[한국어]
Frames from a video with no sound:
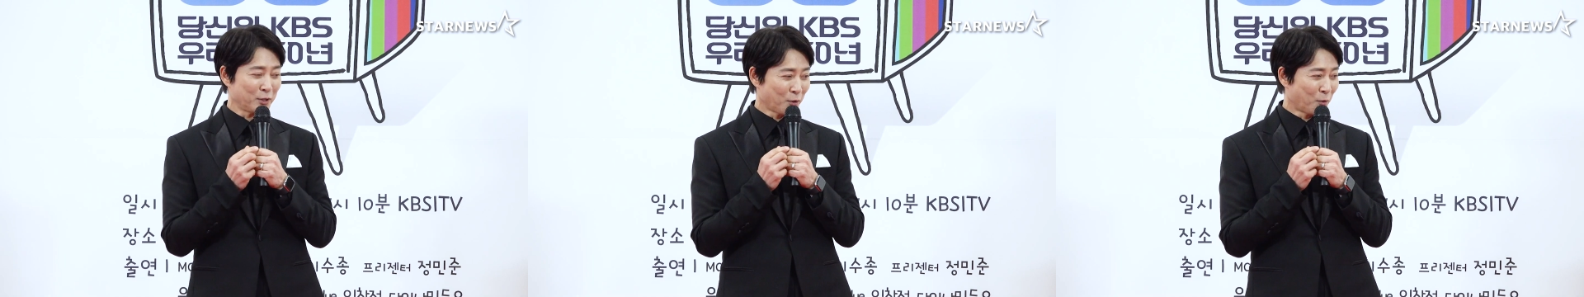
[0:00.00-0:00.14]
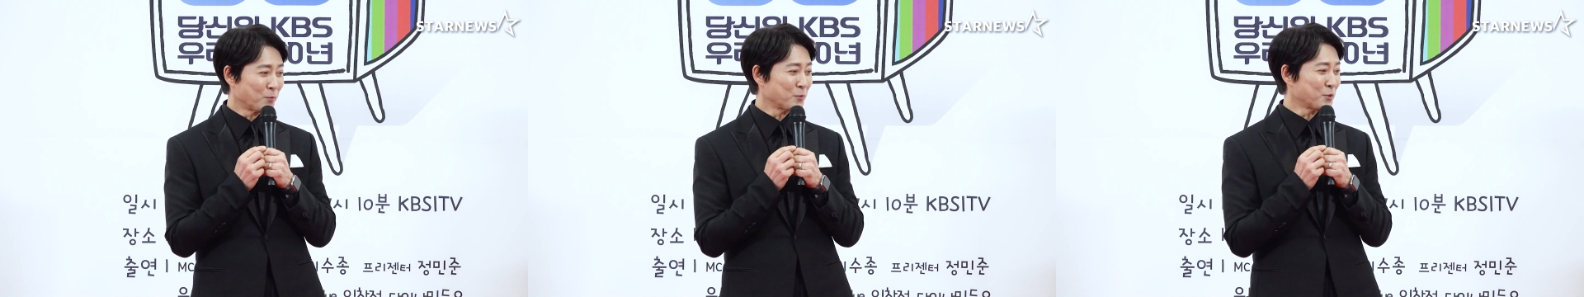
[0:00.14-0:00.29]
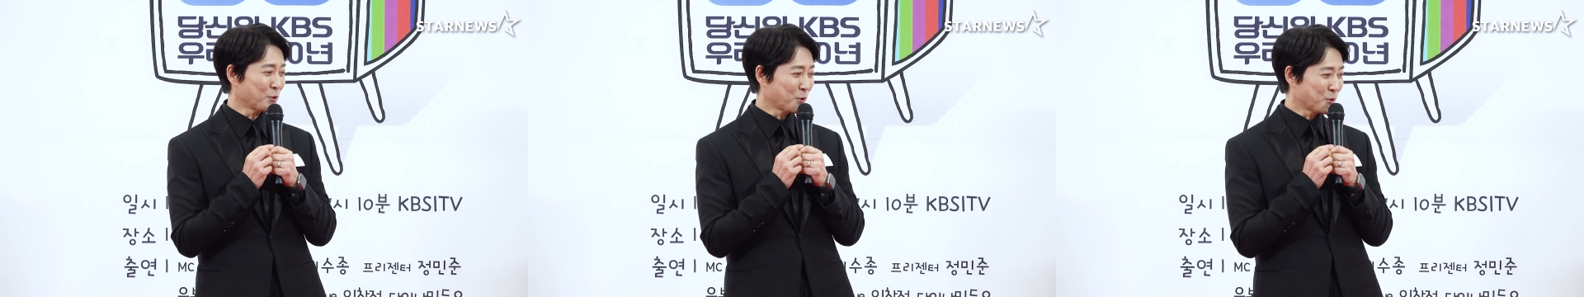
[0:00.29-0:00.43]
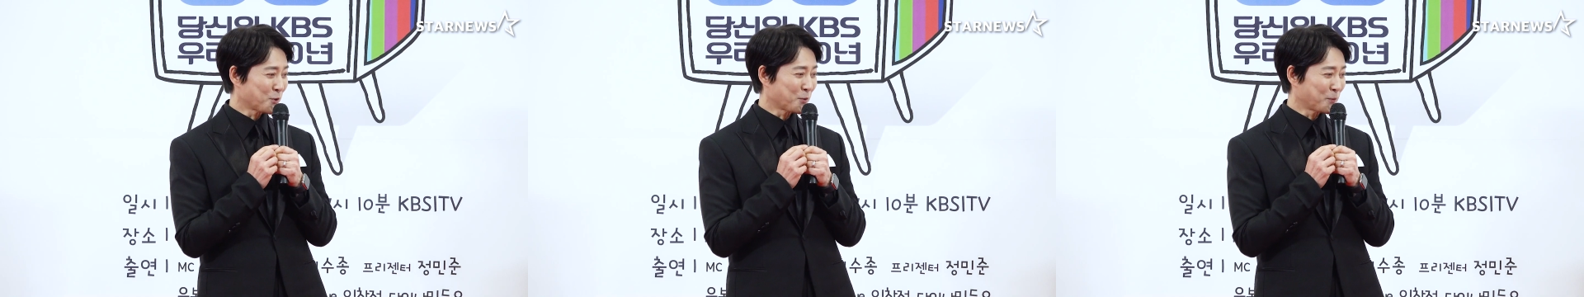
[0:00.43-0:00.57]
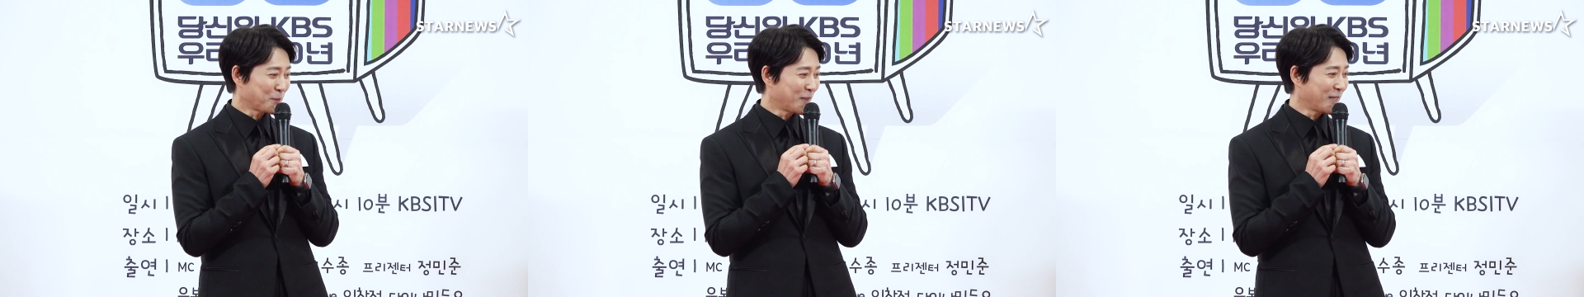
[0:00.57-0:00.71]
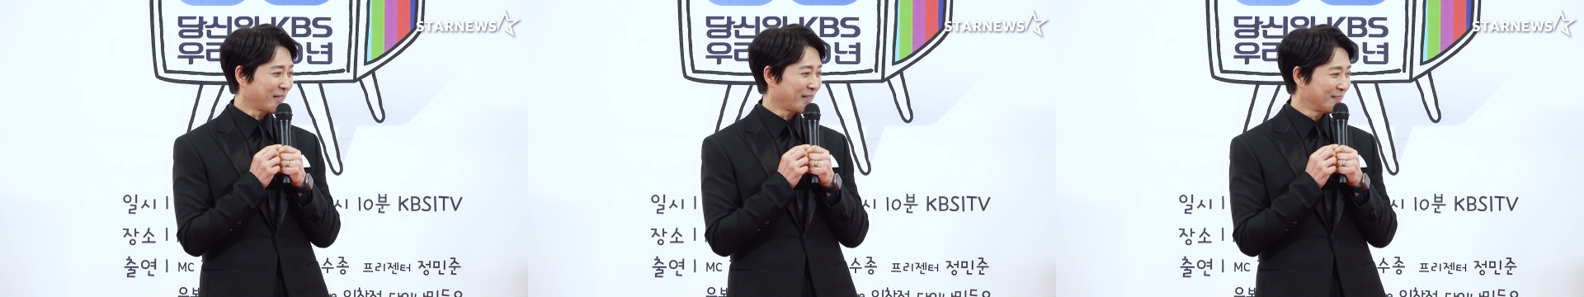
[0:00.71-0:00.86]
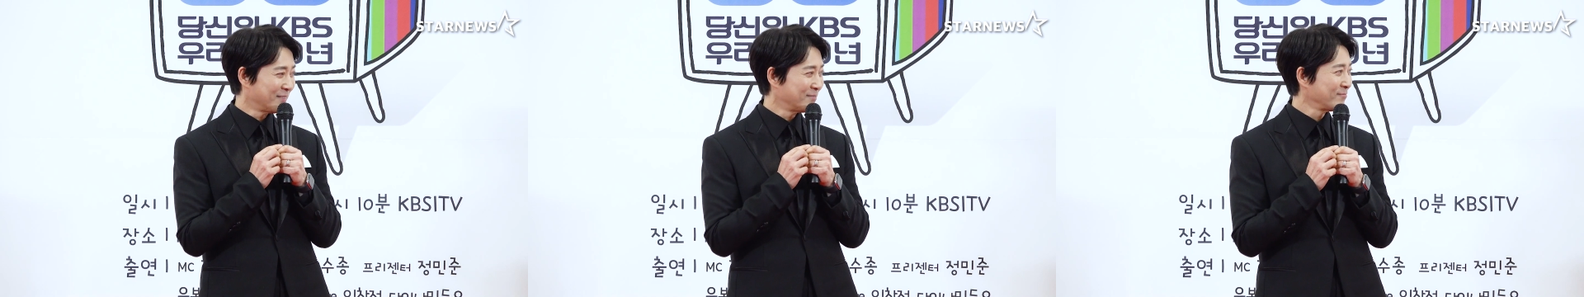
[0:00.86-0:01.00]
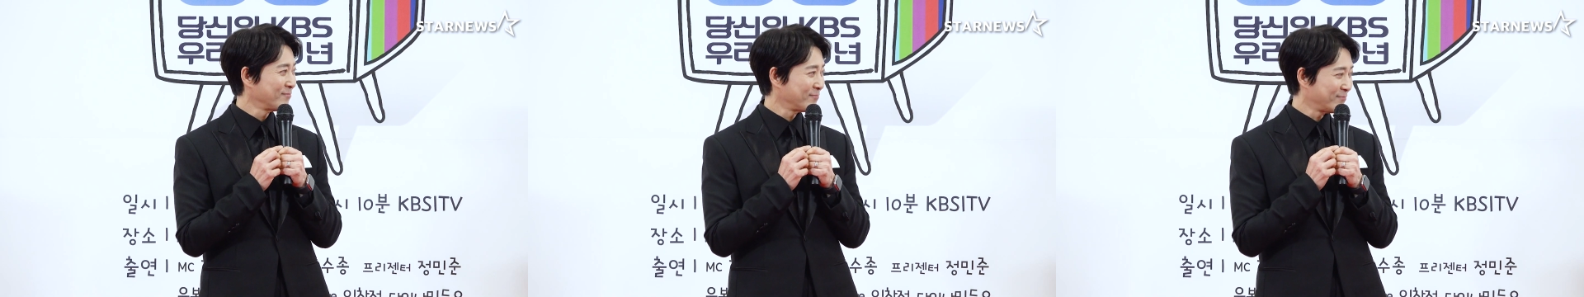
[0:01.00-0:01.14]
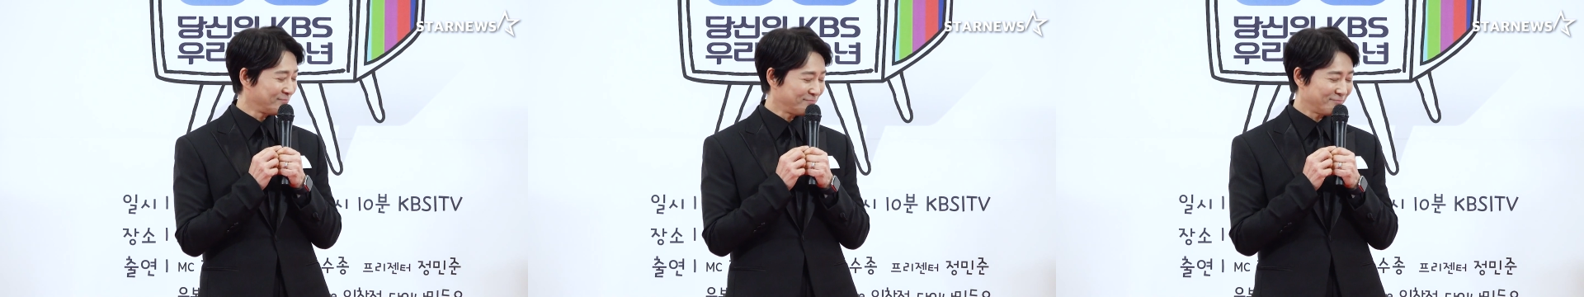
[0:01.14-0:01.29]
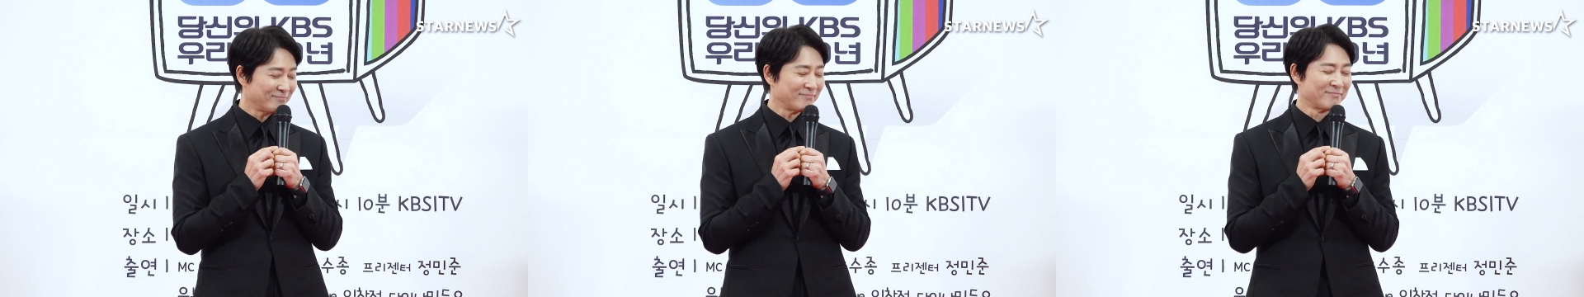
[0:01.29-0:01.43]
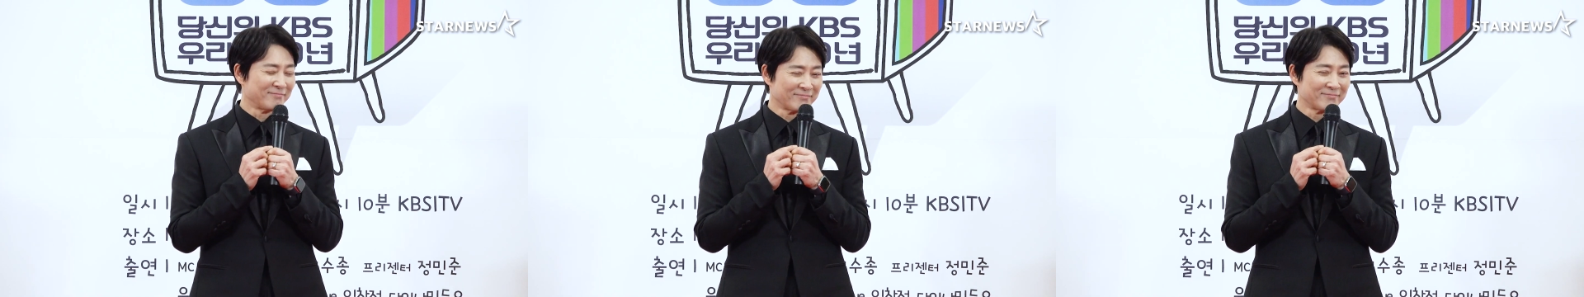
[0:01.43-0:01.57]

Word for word: 너무 좋습니다. 아, 음.